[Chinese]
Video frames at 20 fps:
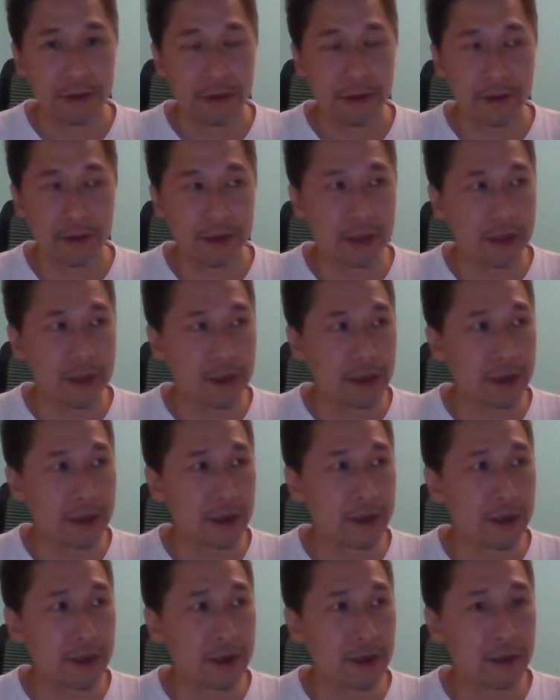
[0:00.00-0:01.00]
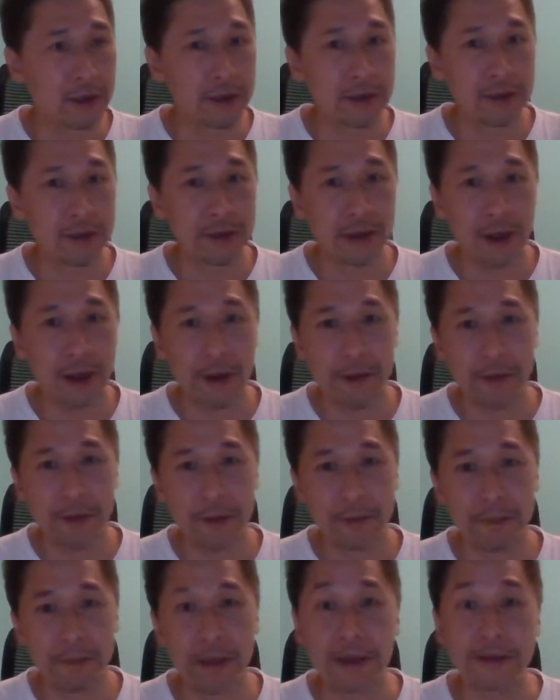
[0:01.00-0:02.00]
你
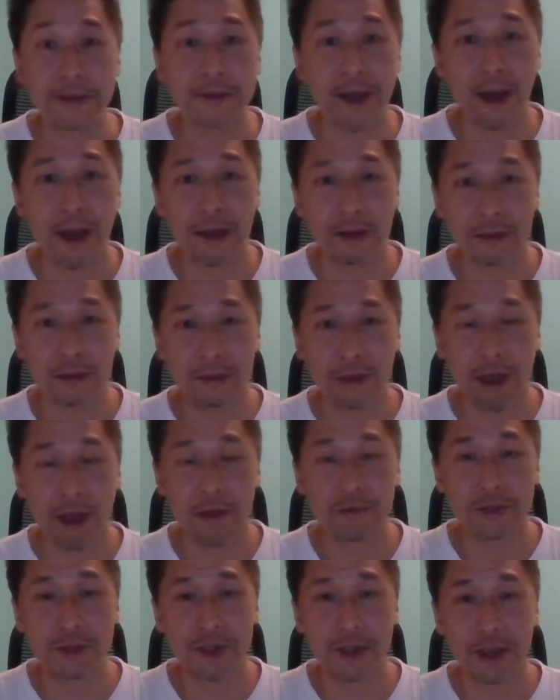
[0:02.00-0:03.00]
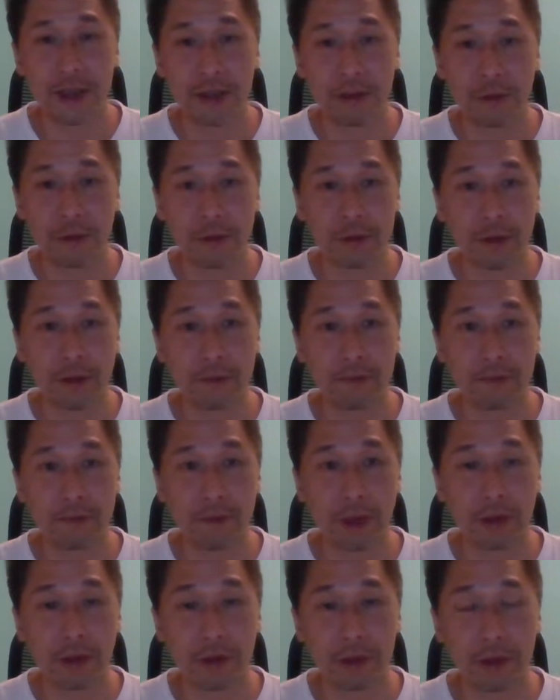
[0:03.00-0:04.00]
要平仓套现，我说
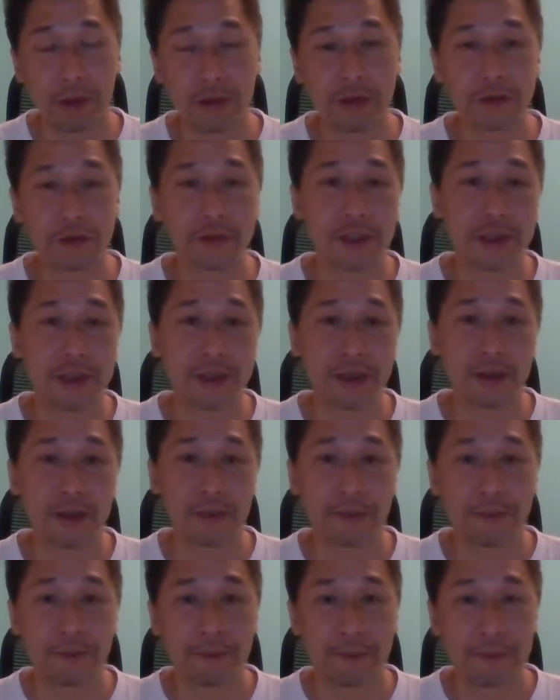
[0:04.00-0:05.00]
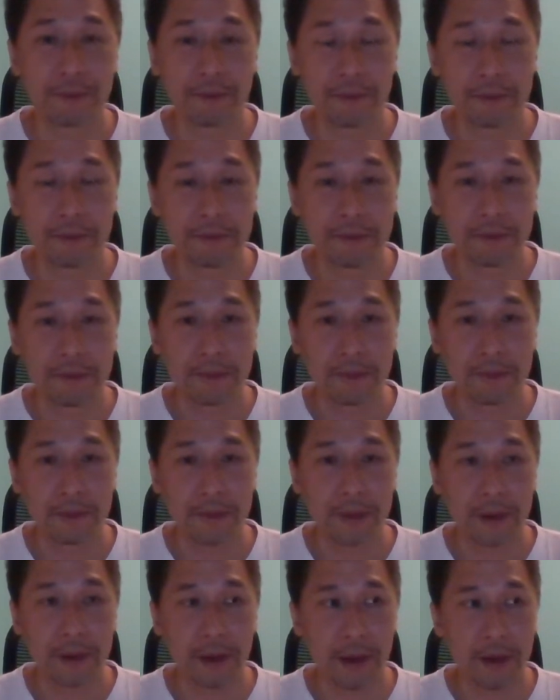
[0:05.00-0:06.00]
美国退休基金，
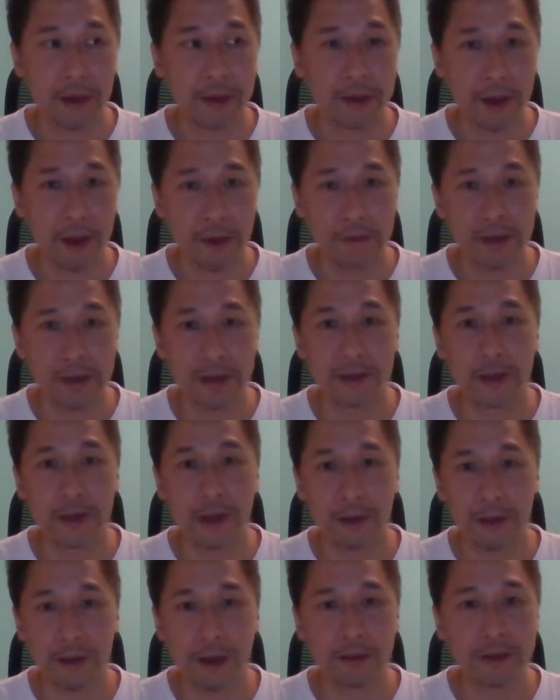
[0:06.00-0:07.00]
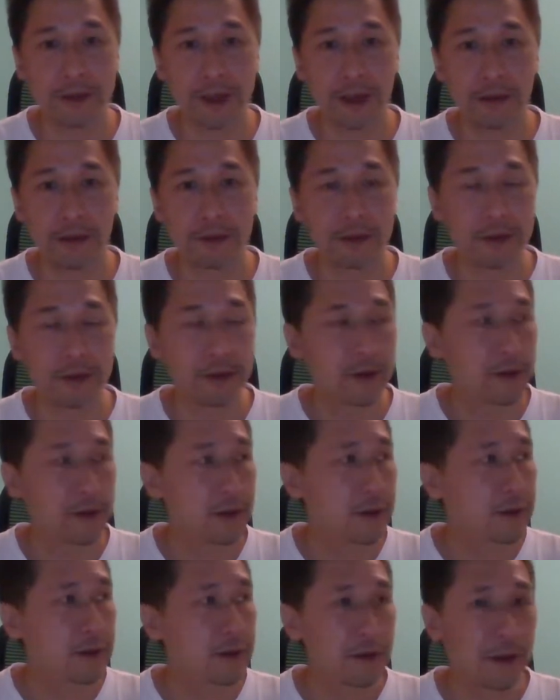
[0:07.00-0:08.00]
啊，要平仓套现，
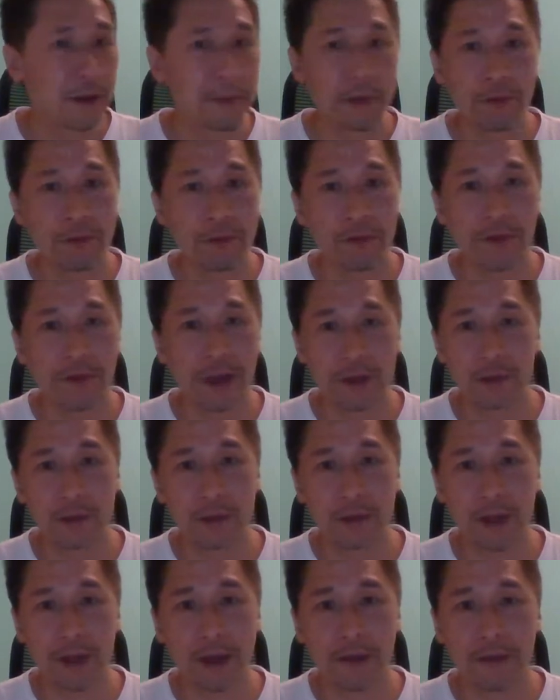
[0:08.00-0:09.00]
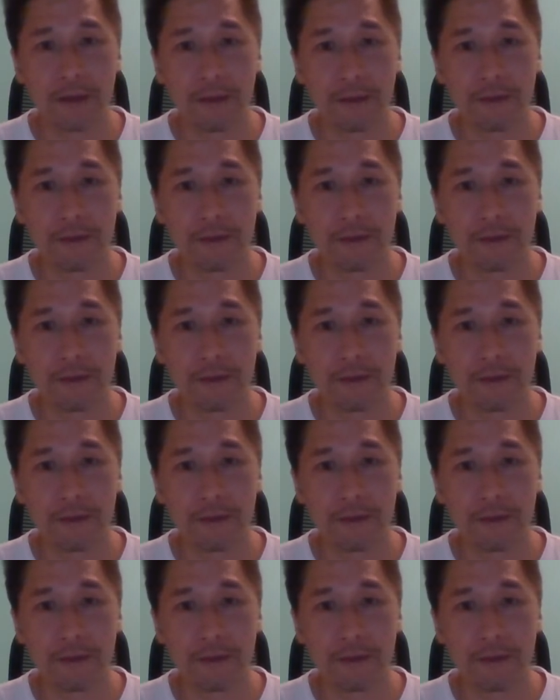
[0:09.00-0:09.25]
他们无法做到，